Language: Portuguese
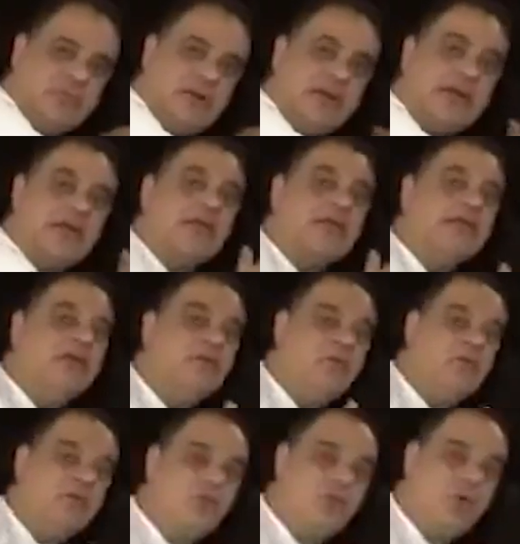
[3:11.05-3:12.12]
para que
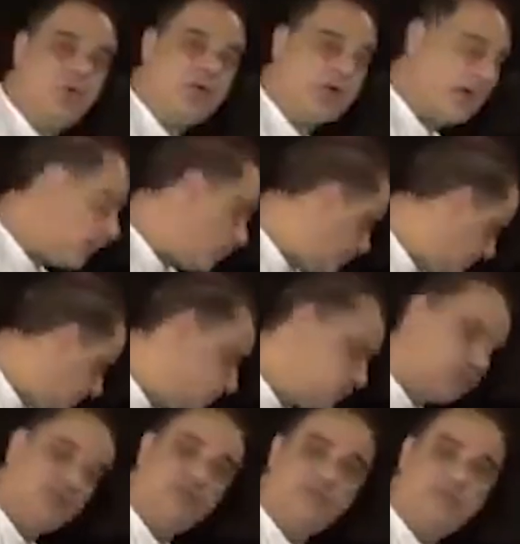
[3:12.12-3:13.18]
não ocorra a
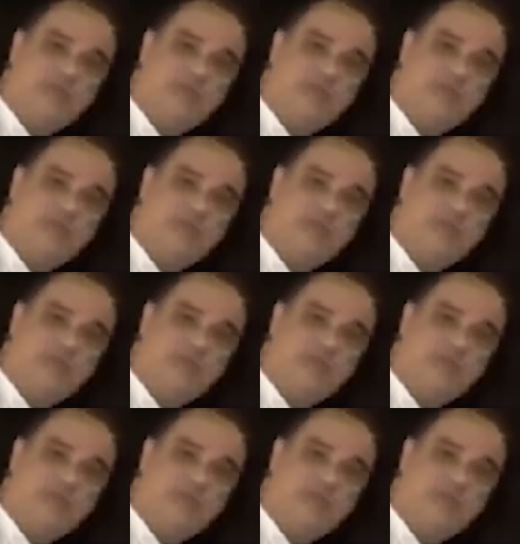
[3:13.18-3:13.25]
ruptura do